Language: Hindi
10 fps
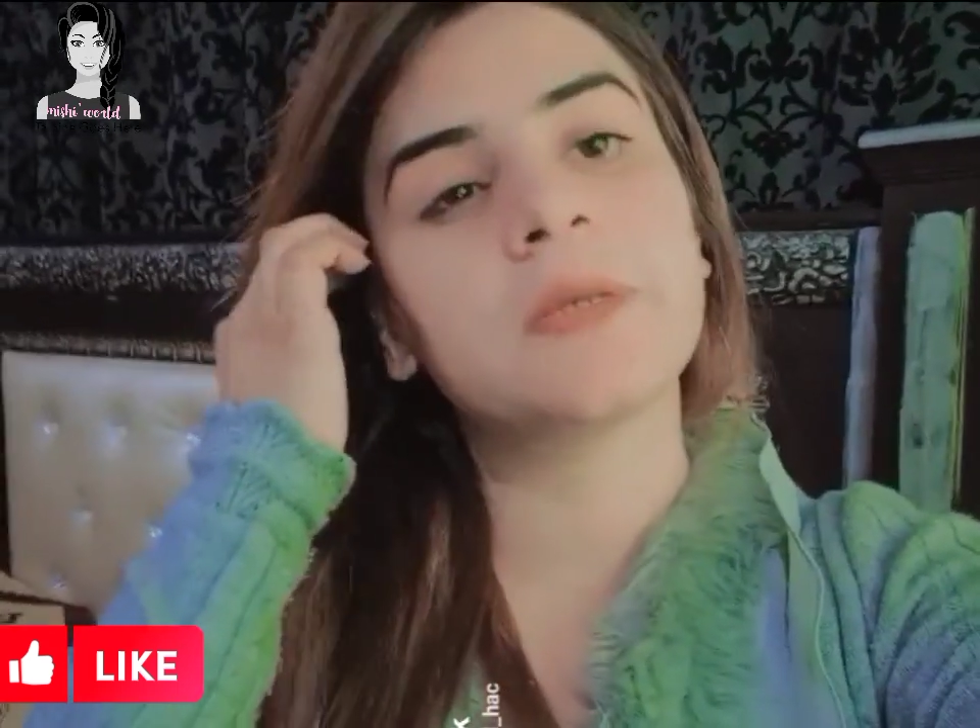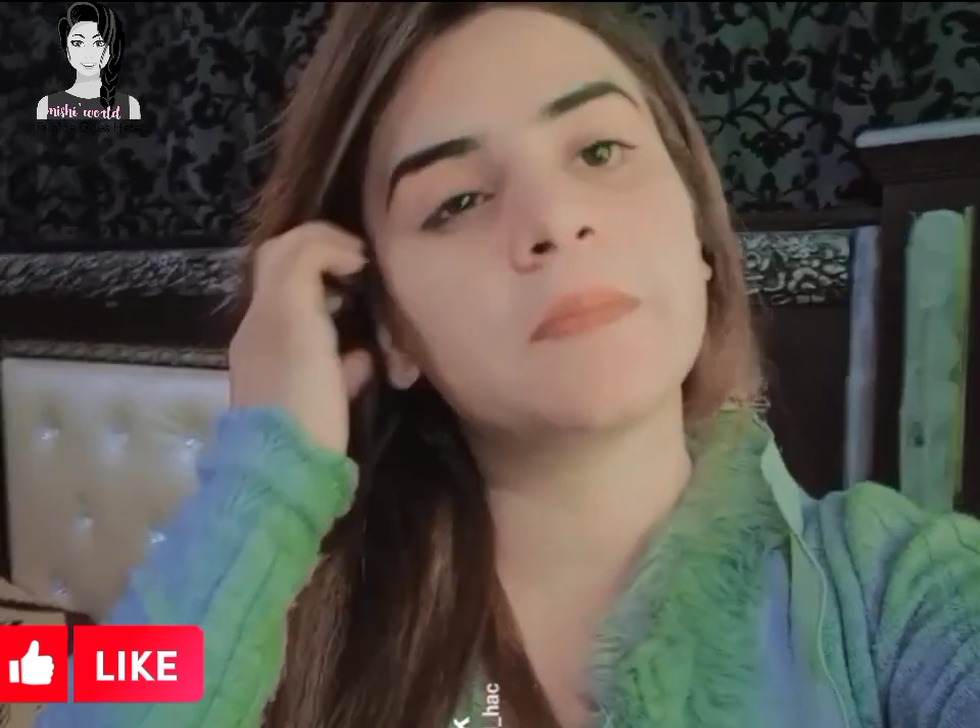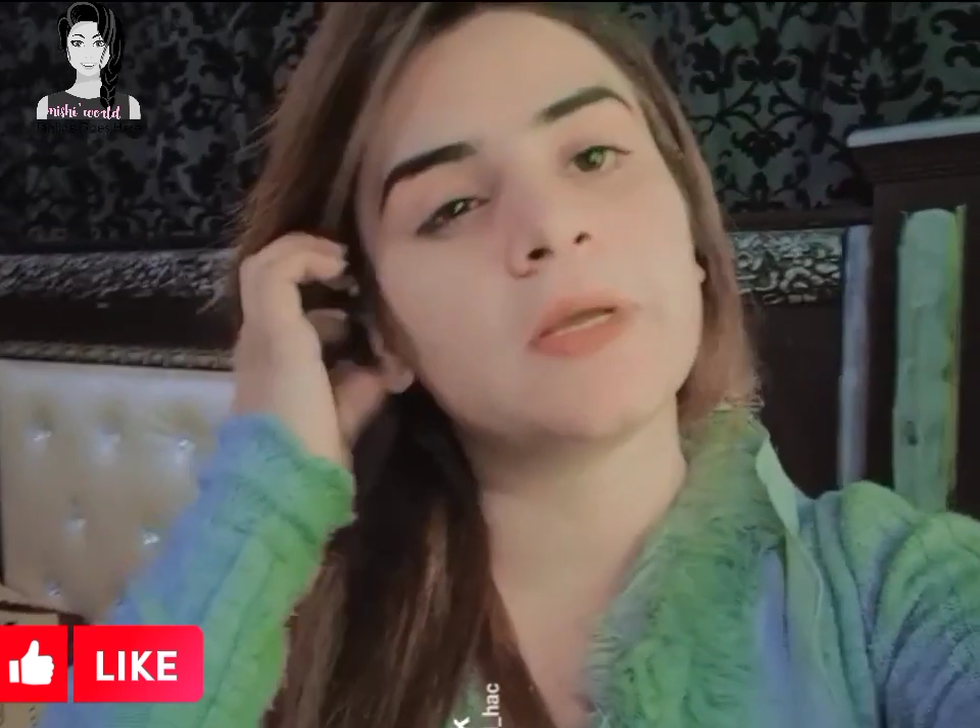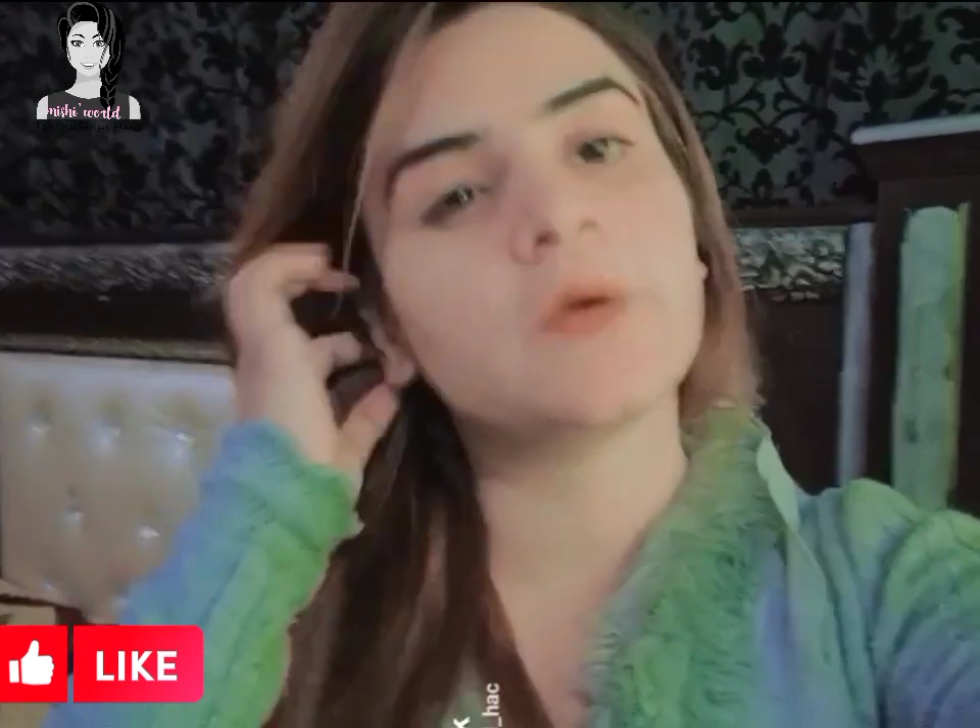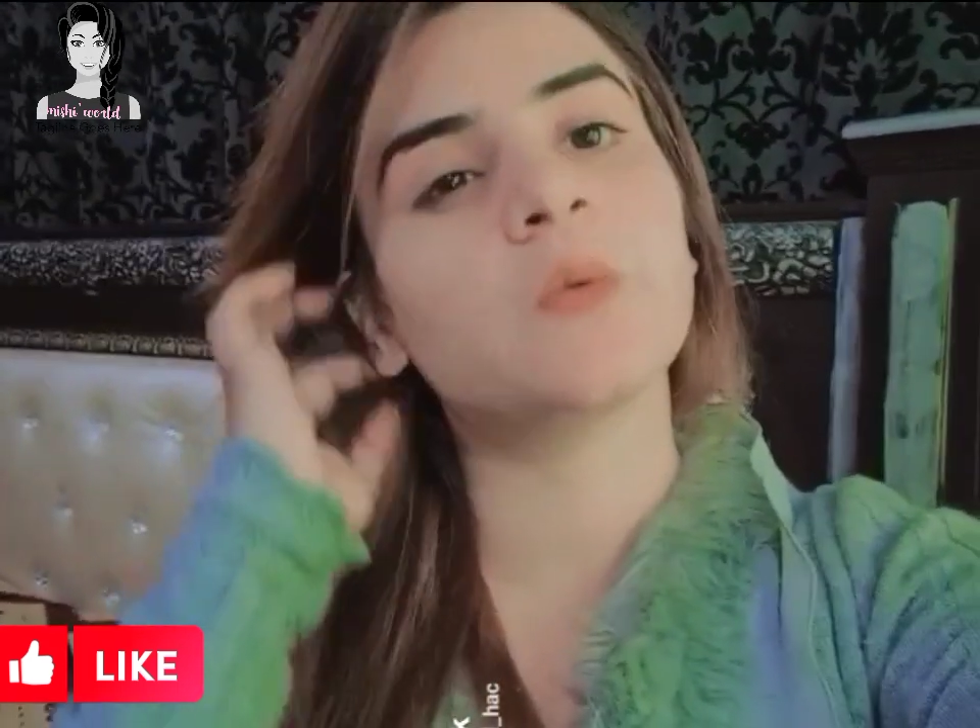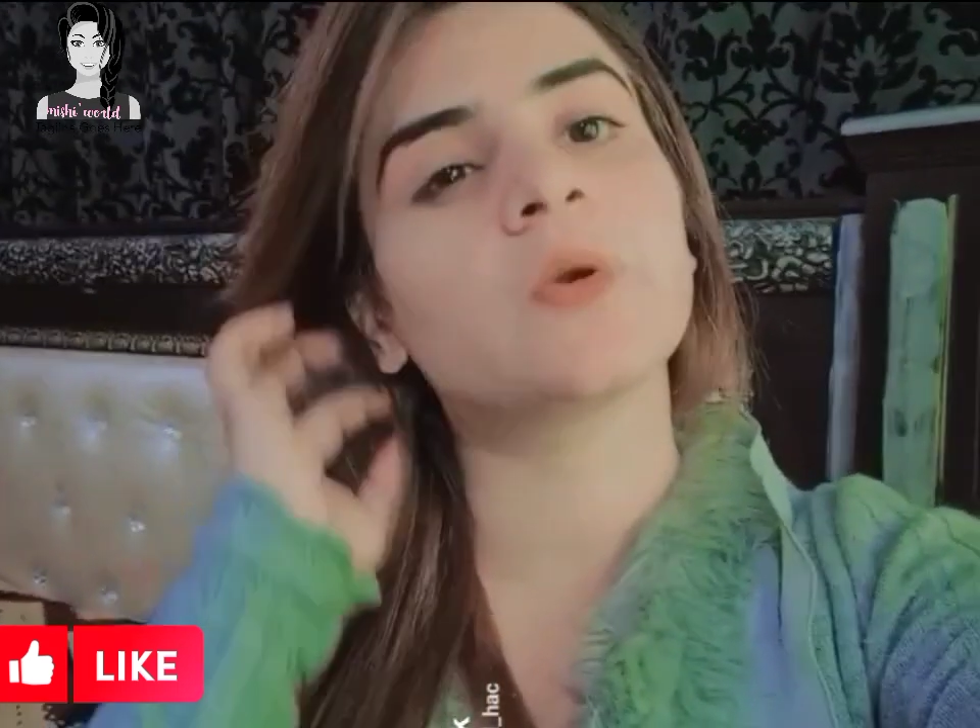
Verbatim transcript: सब ठीक